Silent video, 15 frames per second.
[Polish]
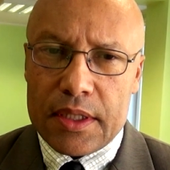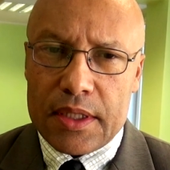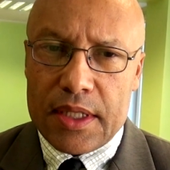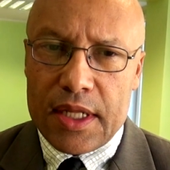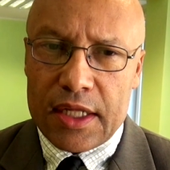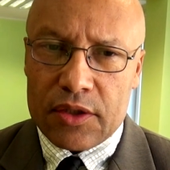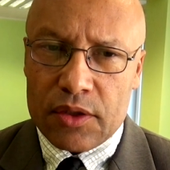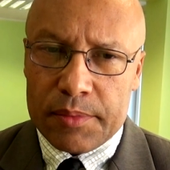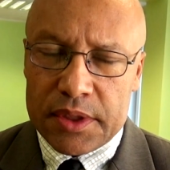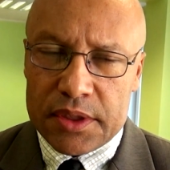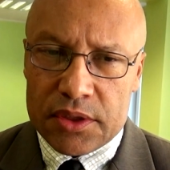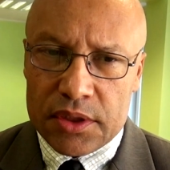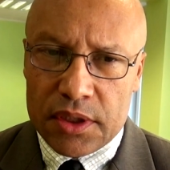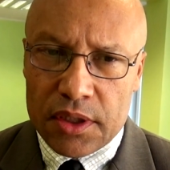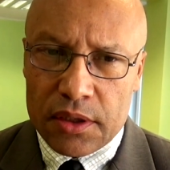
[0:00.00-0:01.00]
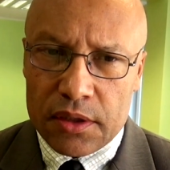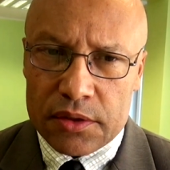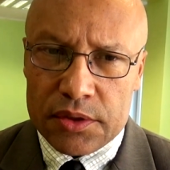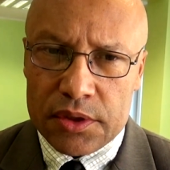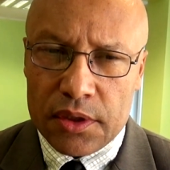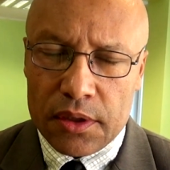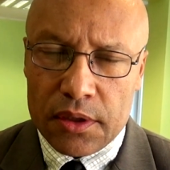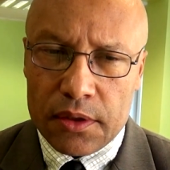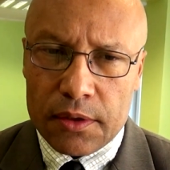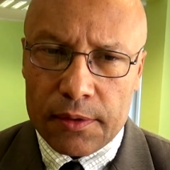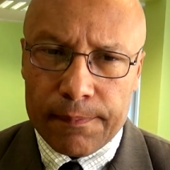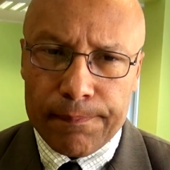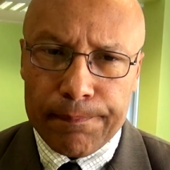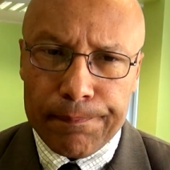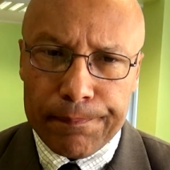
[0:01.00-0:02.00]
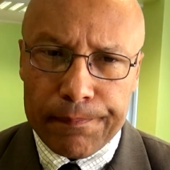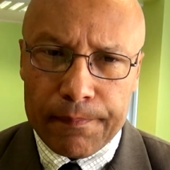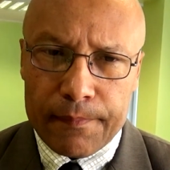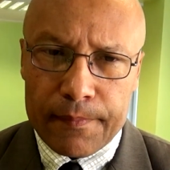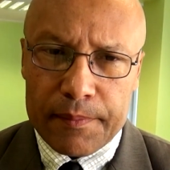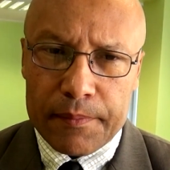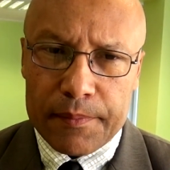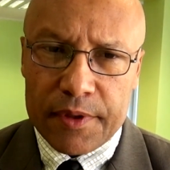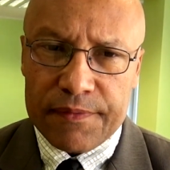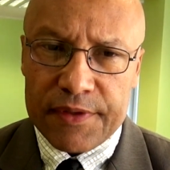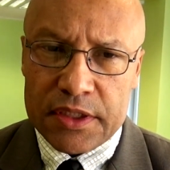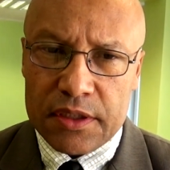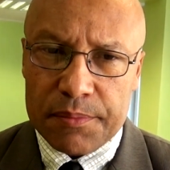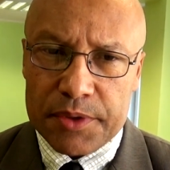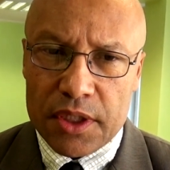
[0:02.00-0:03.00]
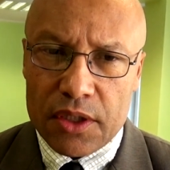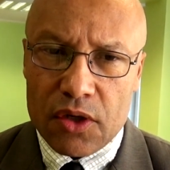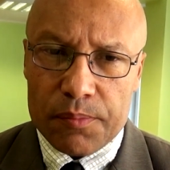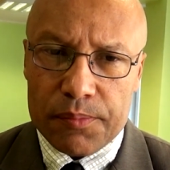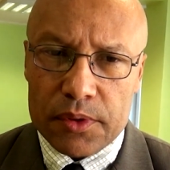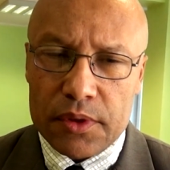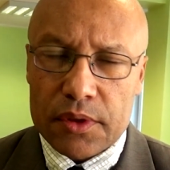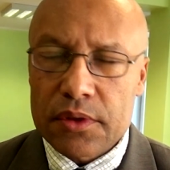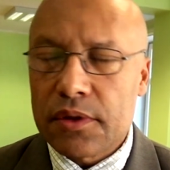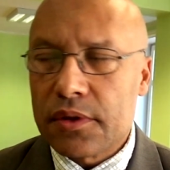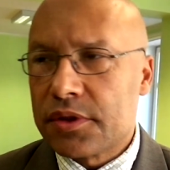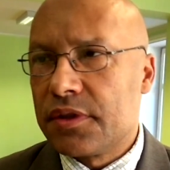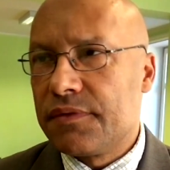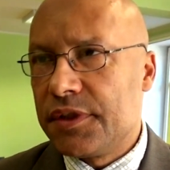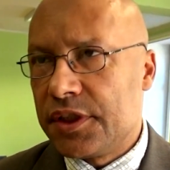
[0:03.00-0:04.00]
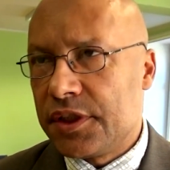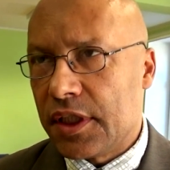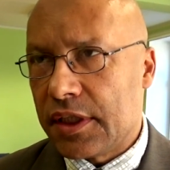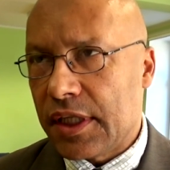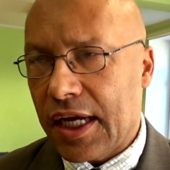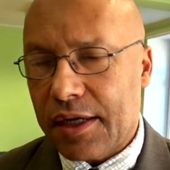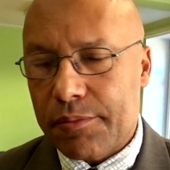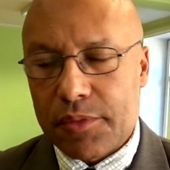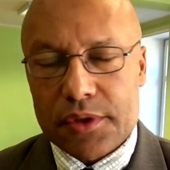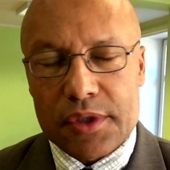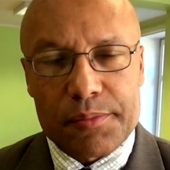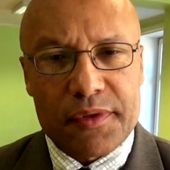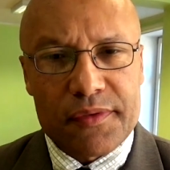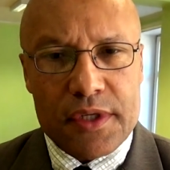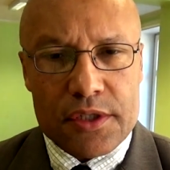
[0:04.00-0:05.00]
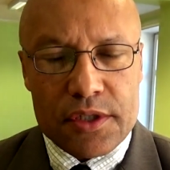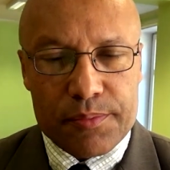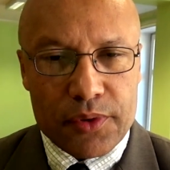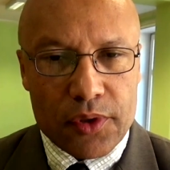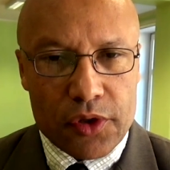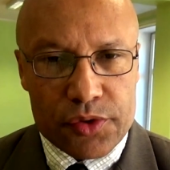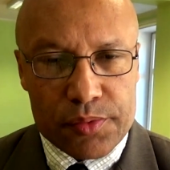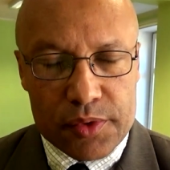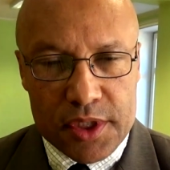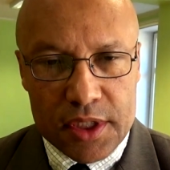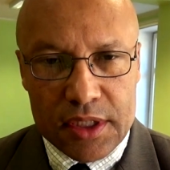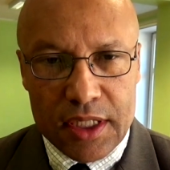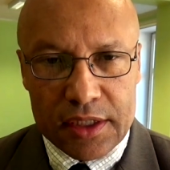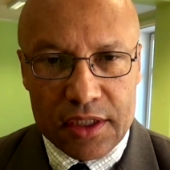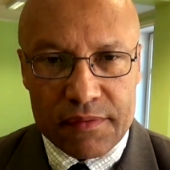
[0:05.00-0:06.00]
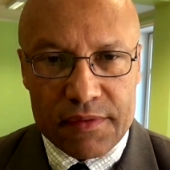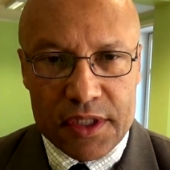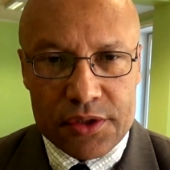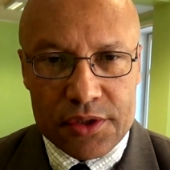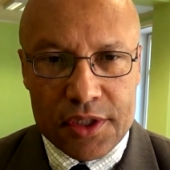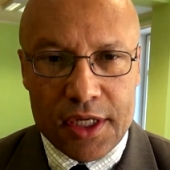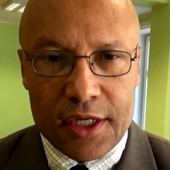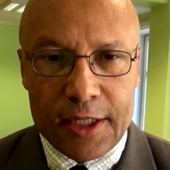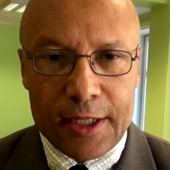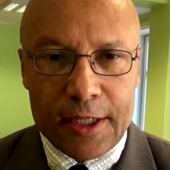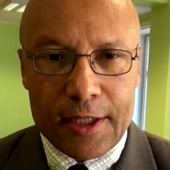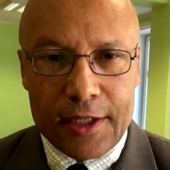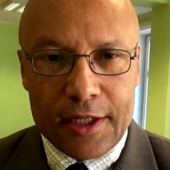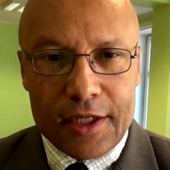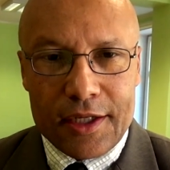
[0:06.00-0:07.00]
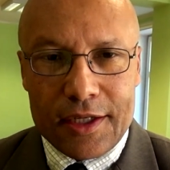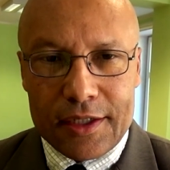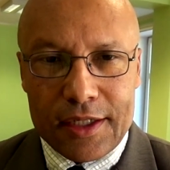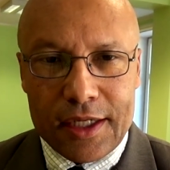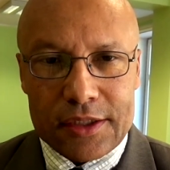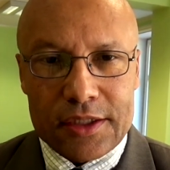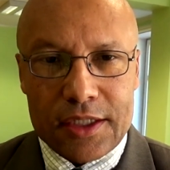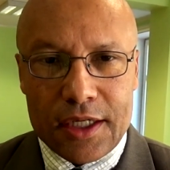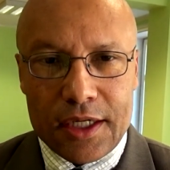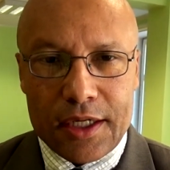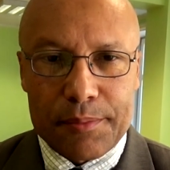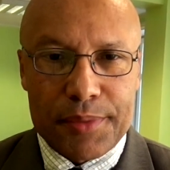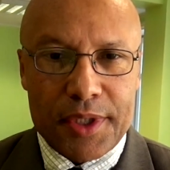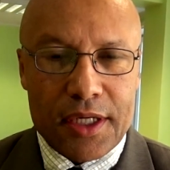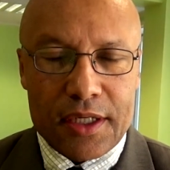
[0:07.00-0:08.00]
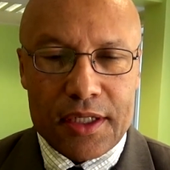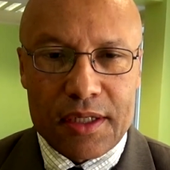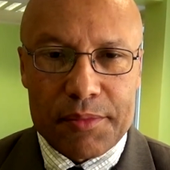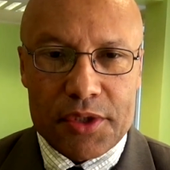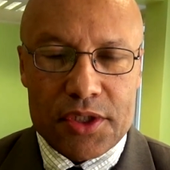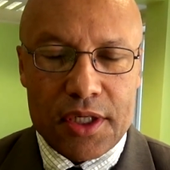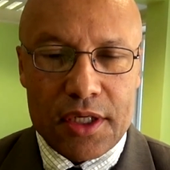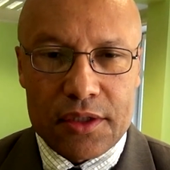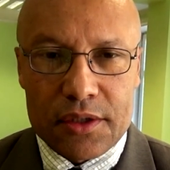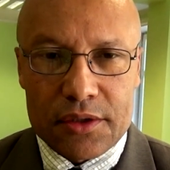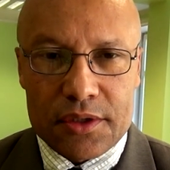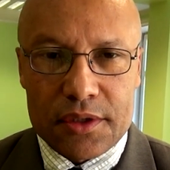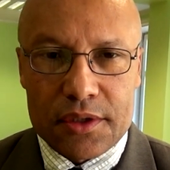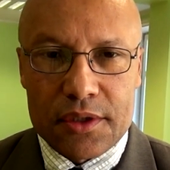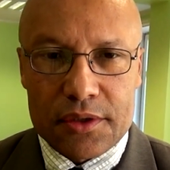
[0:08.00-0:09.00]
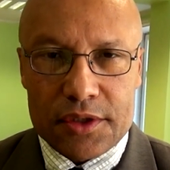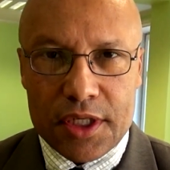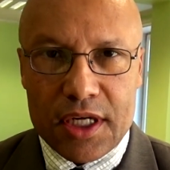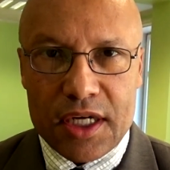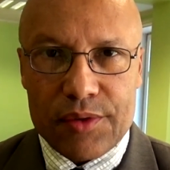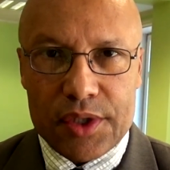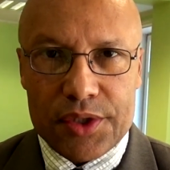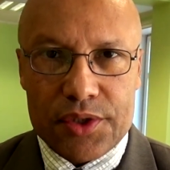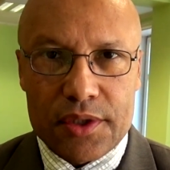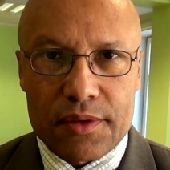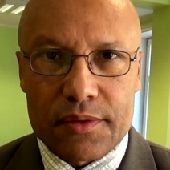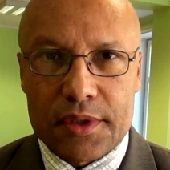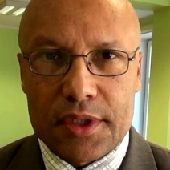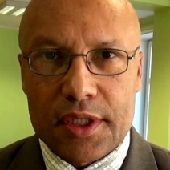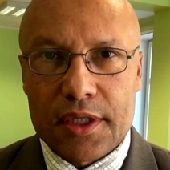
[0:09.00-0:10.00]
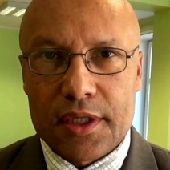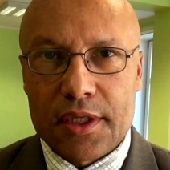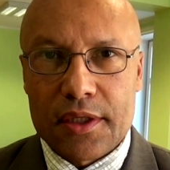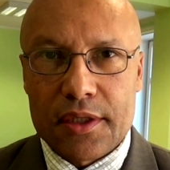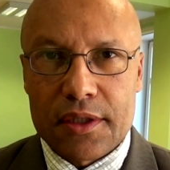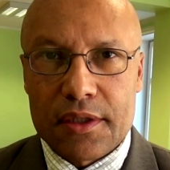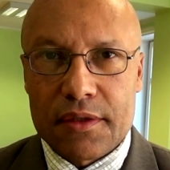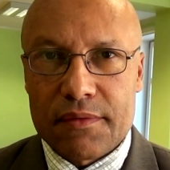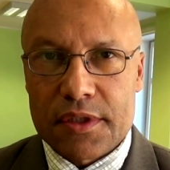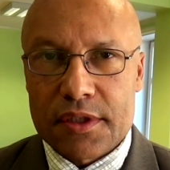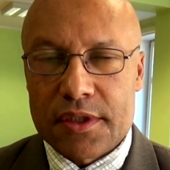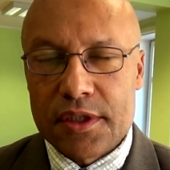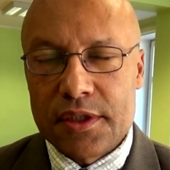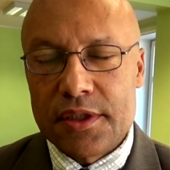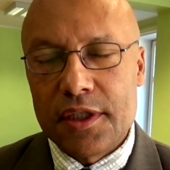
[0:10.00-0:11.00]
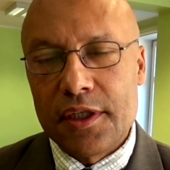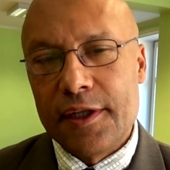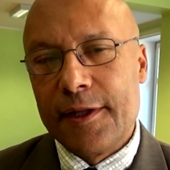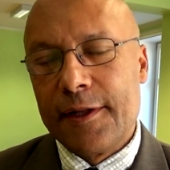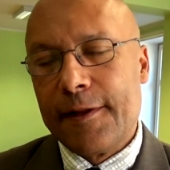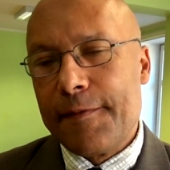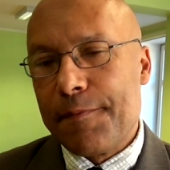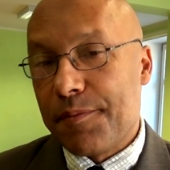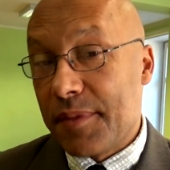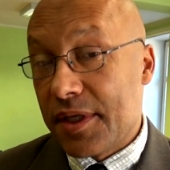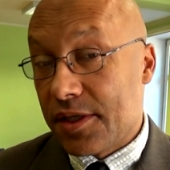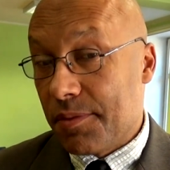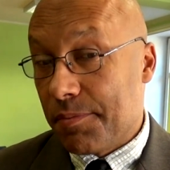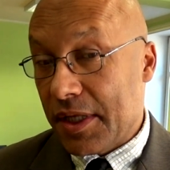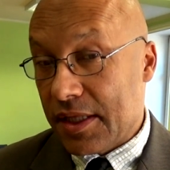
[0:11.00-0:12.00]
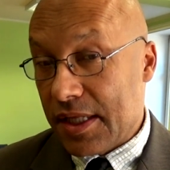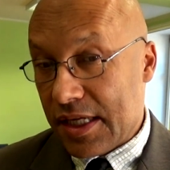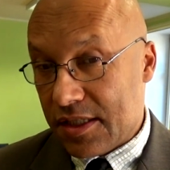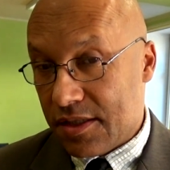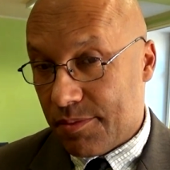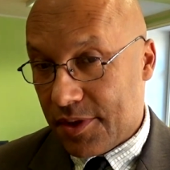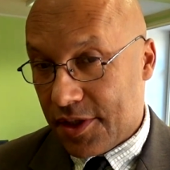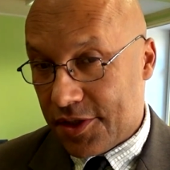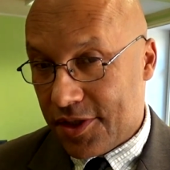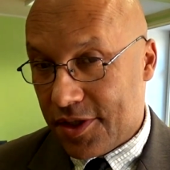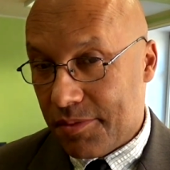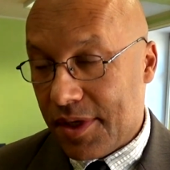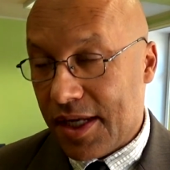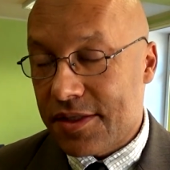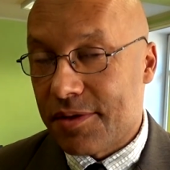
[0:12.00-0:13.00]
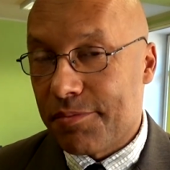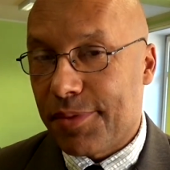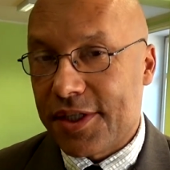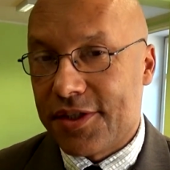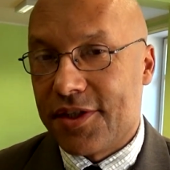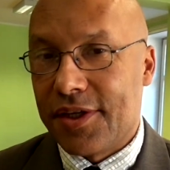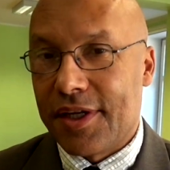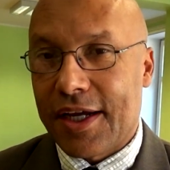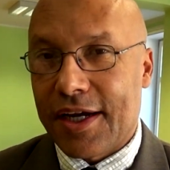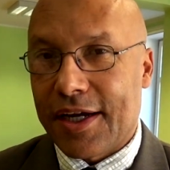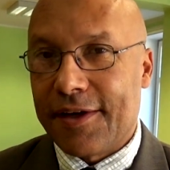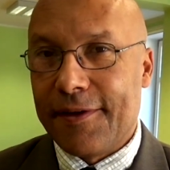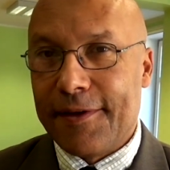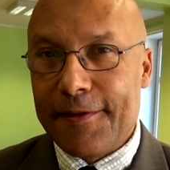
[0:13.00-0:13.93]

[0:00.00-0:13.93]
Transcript: Natomiast jeżeli chodzi o mm, kwestię przekopu, no to oczywiście tak, można powiedzieć, że po 800 latach wreszcie e, nasza piękna Mierzeja doczekała się tej inwestycji. Między 15 a 17 października